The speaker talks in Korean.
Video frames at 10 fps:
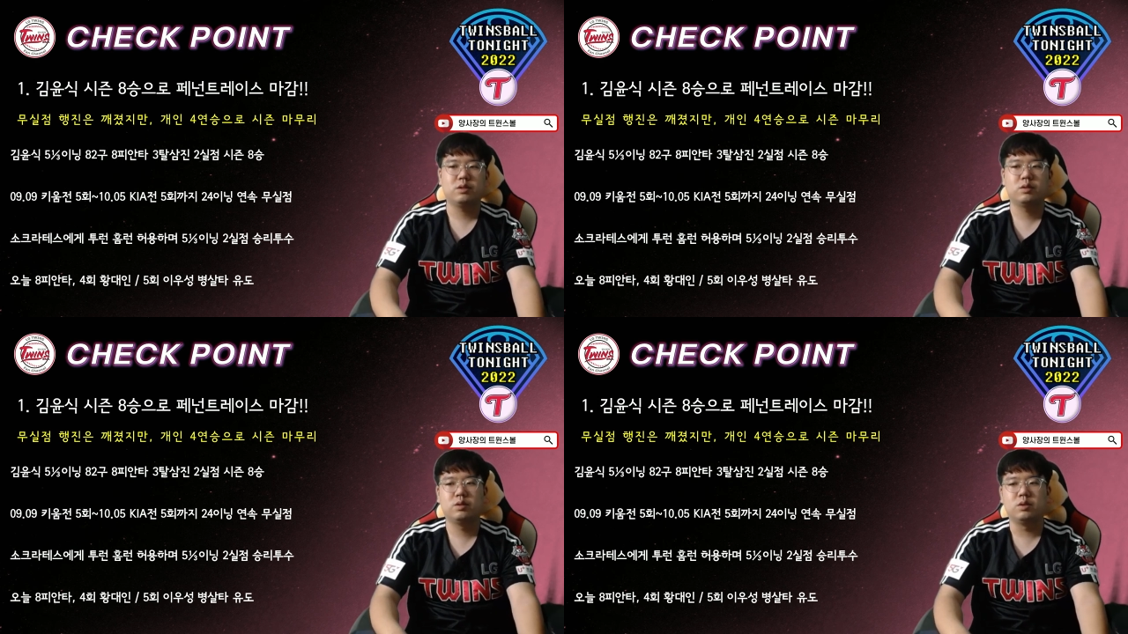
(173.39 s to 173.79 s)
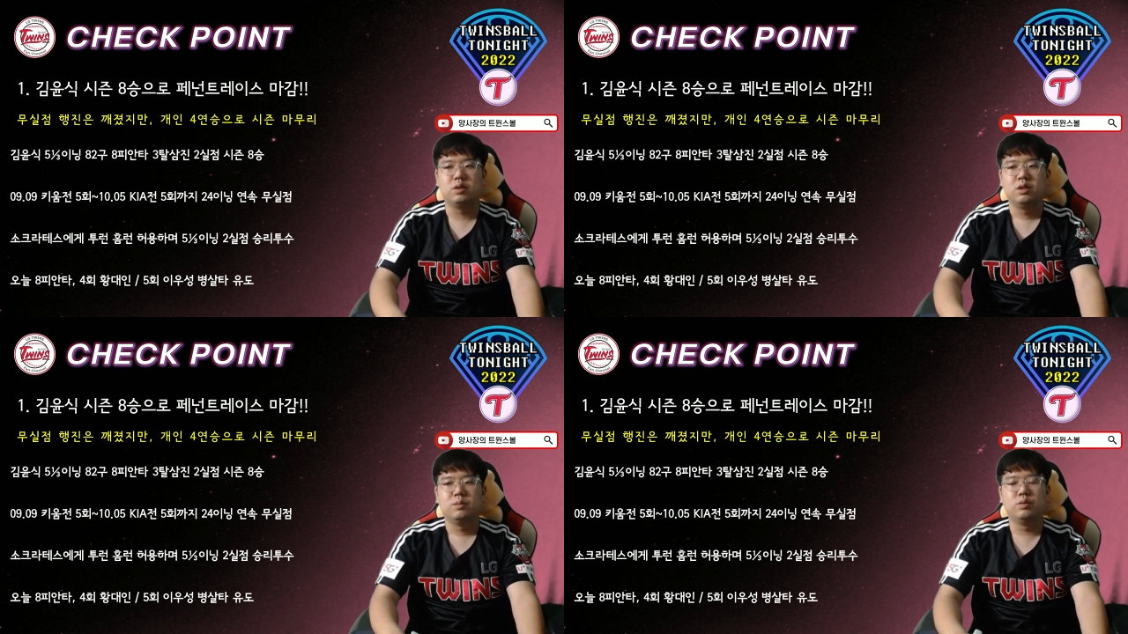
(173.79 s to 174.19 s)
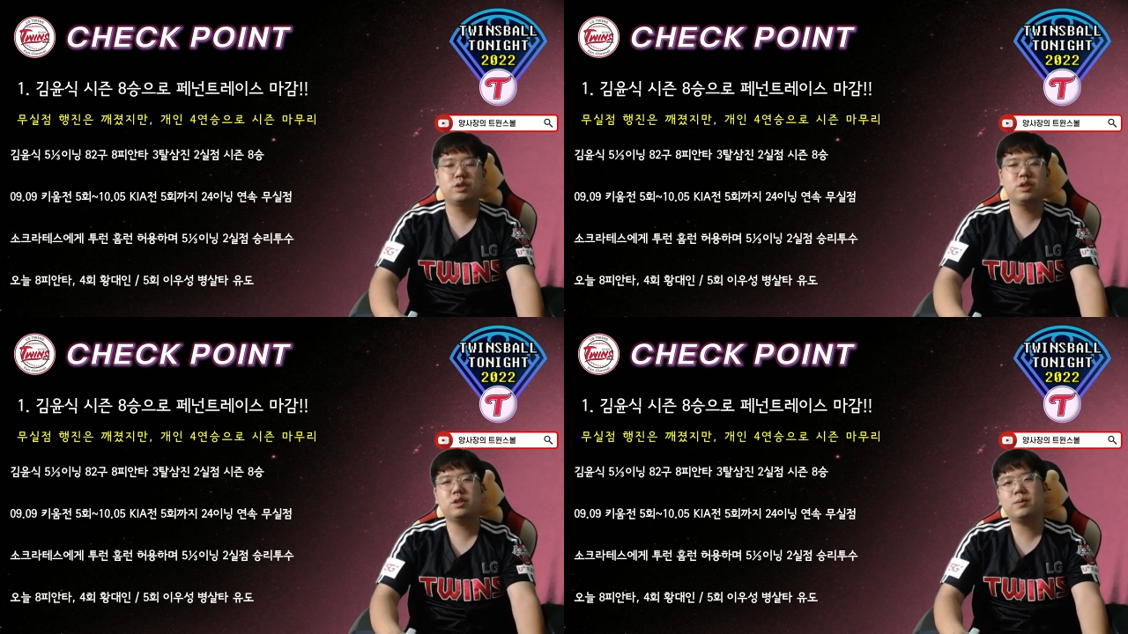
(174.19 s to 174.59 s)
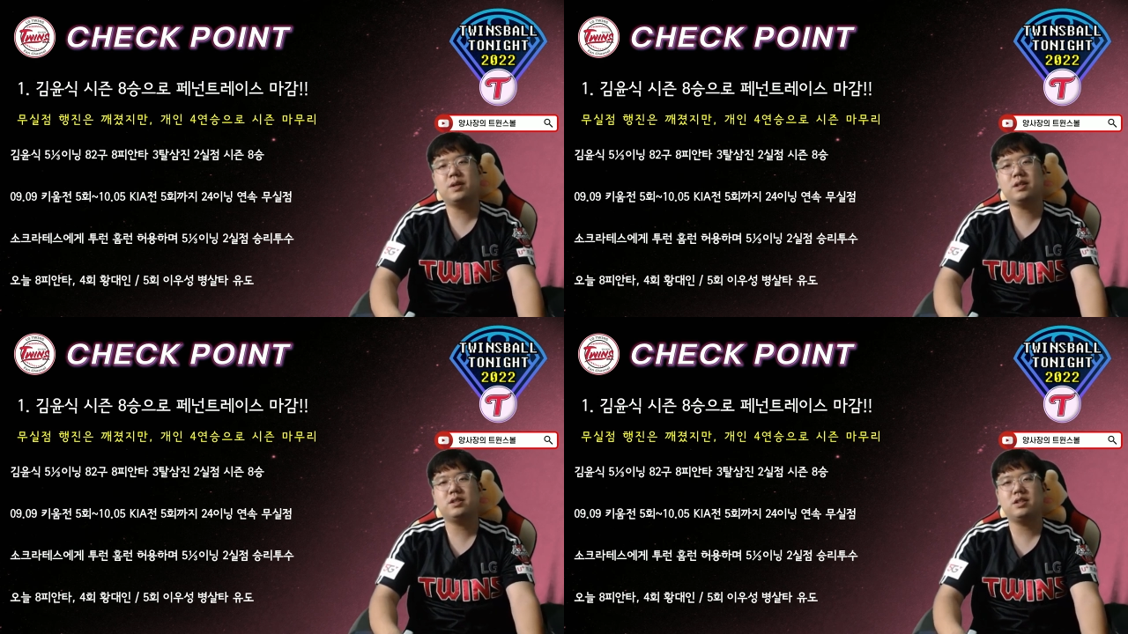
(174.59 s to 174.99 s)
또 무실점
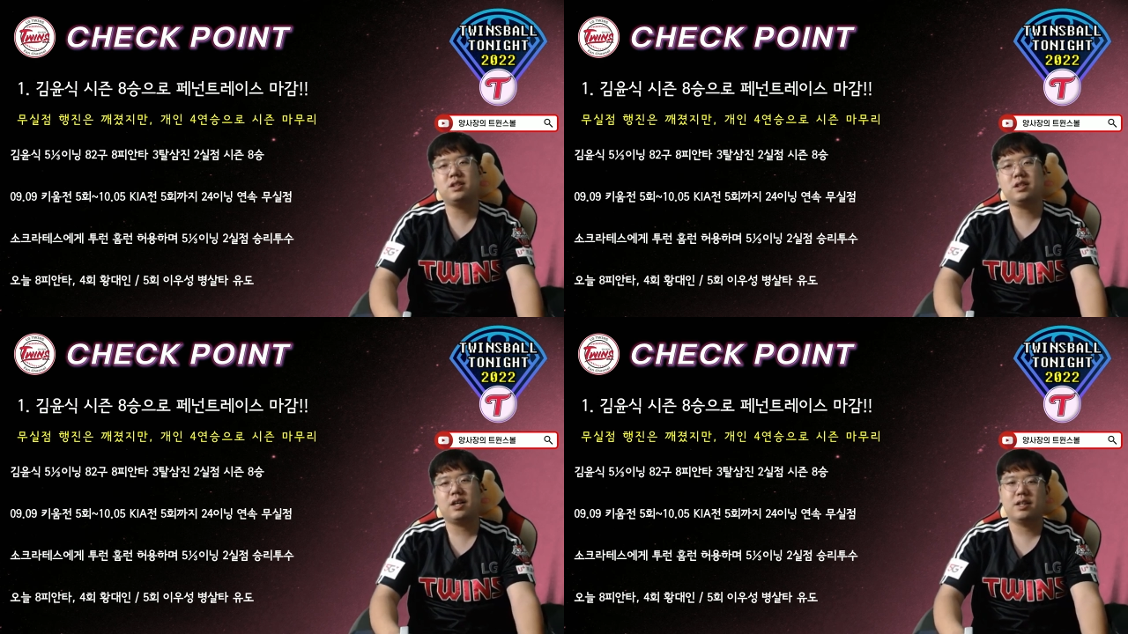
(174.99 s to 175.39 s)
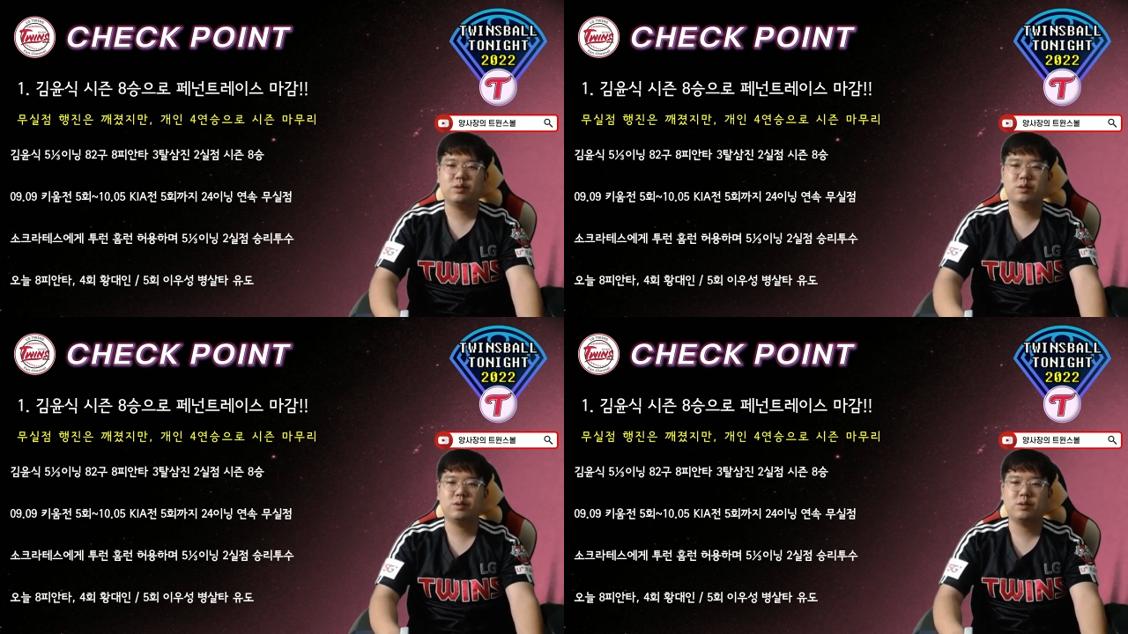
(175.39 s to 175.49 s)
행진이 아,